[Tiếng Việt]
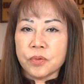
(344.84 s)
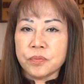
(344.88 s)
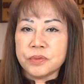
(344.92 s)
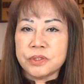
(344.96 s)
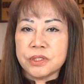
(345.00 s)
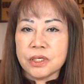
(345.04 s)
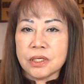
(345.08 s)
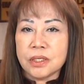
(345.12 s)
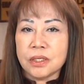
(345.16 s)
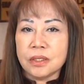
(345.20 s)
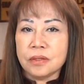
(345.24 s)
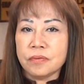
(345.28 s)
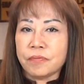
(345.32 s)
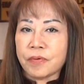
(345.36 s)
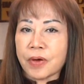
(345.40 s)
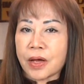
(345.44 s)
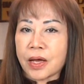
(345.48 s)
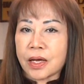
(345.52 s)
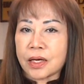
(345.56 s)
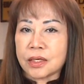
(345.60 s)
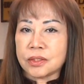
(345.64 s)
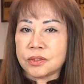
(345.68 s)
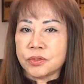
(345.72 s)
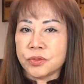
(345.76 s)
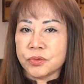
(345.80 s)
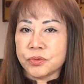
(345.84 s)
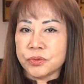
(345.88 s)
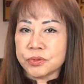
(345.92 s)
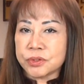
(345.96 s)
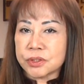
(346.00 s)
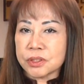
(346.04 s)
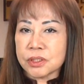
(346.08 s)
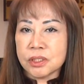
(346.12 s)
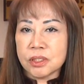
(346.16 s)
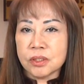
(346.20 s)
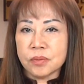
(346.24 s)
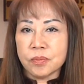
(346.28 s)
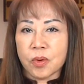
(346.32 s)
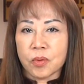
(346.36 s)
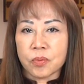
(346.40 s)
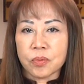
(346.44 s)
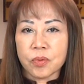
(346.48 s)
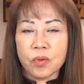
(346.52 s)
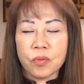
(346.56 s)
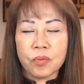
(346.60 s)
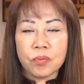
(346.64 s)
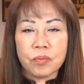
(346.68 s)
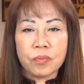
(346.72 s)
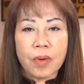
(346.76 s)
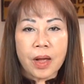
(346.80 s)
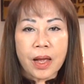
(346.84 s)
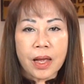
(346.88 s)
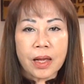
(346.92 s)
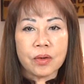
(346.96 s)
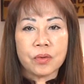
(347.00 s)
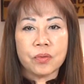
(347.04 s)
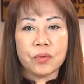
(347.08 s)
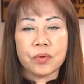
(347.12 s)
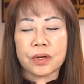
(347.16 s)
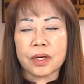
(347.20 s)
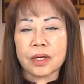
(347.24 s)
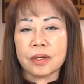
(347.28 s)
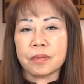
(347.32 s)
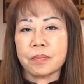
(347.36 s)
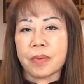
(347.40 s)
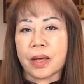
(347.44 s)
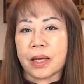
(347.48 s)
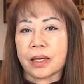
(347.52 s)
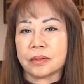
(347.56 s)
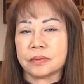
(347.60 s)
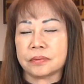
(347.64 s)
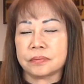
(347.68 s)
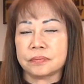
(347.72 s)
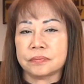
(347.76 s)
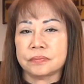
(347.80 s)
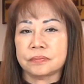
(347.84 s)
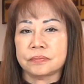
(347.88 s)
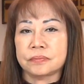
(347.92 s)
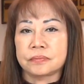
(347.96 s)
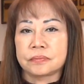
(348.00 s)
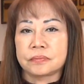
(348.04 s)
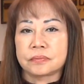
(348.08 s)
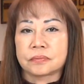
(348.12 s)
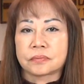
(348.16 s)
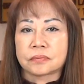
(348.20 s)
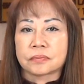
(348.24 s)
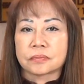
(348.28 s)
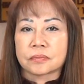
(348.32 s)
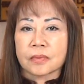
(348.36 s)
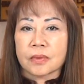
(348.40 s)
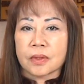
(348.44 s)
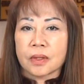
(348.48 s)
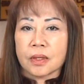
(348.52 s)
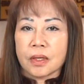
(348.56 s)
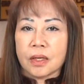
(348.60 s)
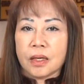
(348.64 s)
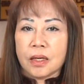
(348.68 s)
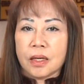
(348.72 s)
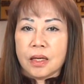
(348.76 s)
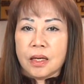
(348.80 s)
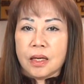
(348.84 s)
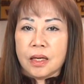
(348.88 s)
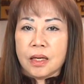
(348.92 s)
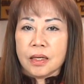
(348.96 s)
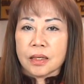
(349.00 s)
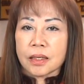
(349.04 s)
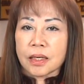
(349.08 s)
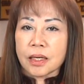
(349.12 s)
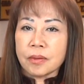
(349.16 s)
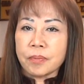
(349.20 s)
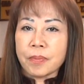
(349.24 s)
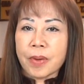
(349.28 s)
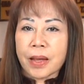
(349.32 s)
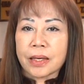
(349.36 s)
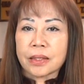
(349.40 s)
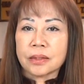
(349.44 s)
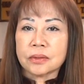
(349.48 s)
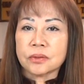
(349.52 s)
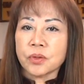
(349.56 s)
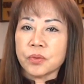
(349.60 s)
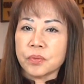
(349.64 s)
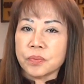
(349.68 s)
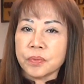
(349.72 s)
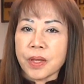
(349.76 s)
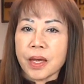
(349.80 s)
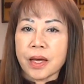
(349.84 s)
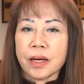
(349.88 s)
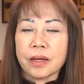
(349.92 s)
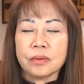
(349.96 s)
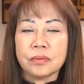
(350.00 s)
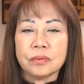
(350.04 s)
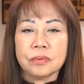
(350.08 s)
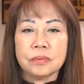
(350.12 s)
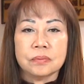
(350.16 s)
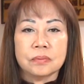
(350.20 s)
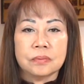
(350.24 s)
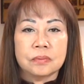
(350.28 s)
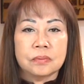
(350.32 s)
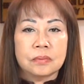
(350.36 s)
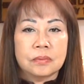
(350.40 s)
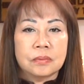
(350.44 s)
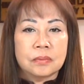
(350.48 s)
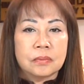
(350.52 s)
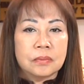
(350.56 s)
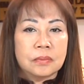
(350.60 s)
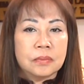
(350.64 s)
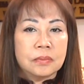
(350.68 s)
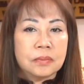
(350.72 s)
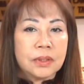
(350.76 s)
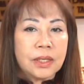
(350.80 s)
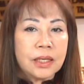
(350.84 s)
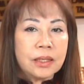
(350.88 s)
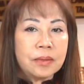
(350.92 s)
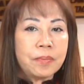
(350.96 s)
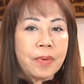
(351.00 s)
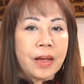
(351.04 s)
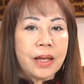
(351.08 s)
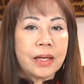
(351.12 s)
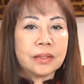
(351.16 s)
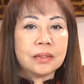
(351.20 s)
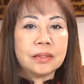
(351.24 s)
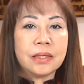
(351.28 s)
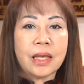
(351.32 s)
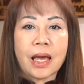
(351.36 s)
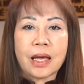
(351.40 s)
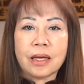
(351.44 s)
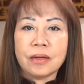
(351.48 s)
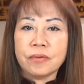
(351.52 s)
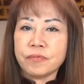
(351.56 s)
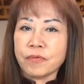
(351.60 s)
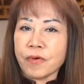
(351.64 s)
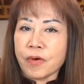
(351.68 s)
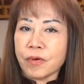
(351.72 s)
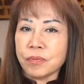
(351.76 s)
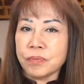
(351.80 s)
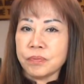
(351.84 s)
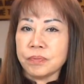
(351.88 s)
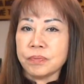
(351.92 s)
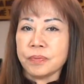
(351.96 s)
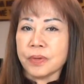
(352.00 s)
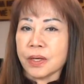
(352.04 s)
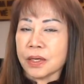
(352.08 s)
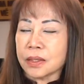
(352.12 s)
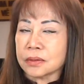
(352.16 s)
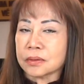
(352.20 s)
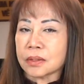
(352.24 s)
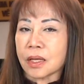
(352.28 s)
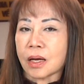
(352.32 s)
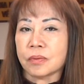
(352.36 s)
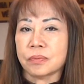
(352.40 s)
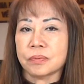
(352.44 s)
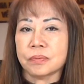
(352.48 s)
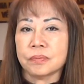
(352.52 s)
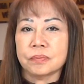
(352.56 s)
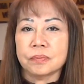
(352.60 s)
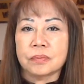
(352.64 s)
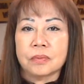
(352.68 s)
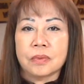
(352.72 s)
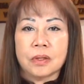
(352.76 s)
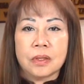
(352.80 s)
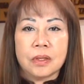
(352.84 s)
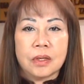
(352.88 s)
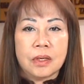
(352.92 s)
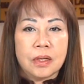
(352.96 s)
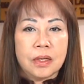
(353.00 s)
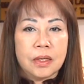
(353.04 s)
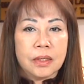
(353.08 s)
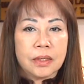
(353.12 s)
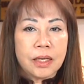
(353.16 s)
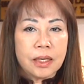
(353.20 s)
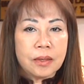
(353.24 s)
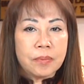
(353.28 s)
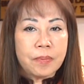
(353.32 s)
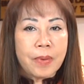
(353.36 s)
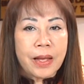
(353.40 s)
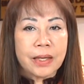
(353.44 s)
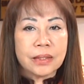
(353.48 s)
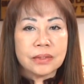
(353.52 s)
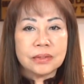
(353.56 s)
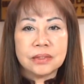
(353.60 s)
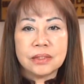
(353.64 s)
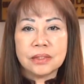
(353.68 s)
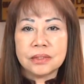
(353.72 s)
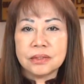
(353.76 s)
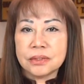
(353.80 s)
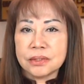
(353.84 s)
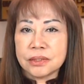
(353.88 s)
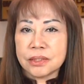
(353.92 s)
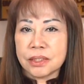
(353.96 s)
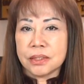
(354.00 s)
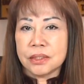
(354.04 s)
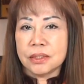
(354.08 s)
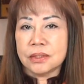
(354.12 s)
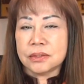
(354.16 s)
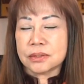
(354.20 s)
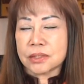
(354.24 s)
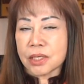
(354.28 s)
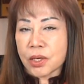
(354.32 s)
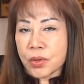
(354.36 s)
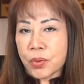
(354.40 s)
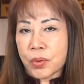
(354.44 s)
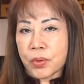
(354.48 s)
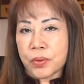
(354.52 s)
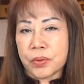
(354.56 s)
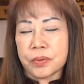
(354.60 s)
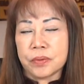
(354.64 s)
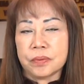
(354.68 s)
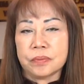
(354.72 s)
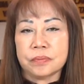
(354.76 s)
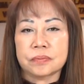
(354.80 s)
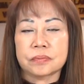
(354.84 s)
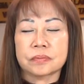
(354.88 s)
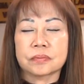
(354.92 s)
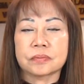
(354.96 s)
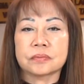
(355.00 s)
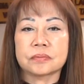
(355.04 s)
tôn chỉ và chủ sướng một lúc ba cuộc cách mạng, cách mạng tôn giáo, cách mạng giải phóng dân tộc, cách mạng chính trị xã hội.